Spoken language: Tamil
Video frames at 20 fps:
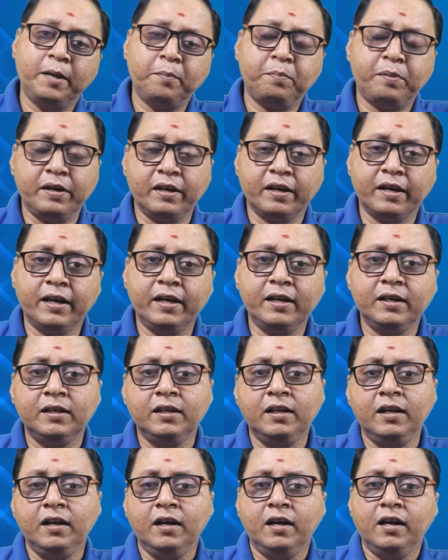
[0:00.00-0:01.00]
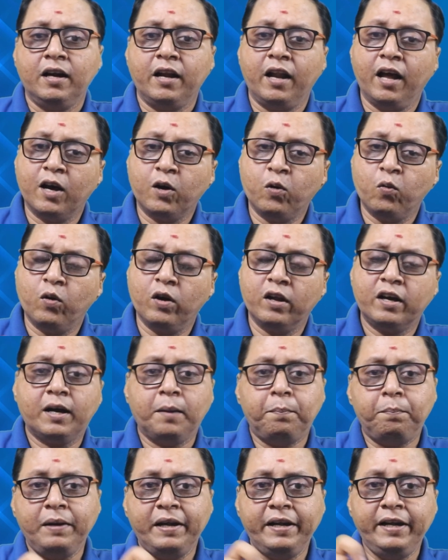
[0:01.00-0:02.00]
டைப் பண்ணுங்கள் நாங்கள் உங்களுக்கு
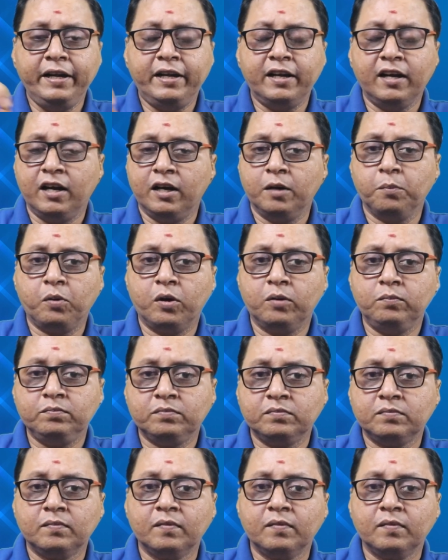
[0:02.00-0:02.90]
கம்ப்ளீட் டீட்டெயில் அனுப்புகிறோம்